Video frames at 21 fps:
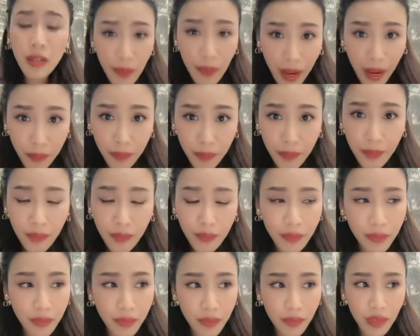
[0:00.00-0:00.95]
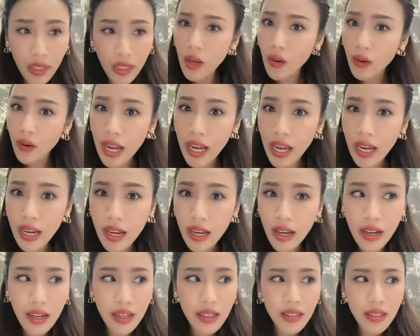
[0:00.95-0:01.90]
คือแบบเกี่ยวอะไร
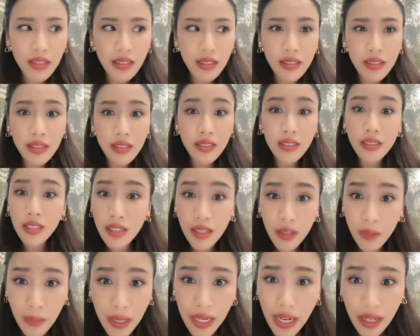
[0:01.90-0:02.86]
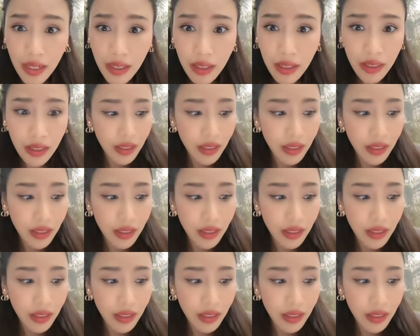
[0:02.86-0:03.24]
อะสื่อไม่ได้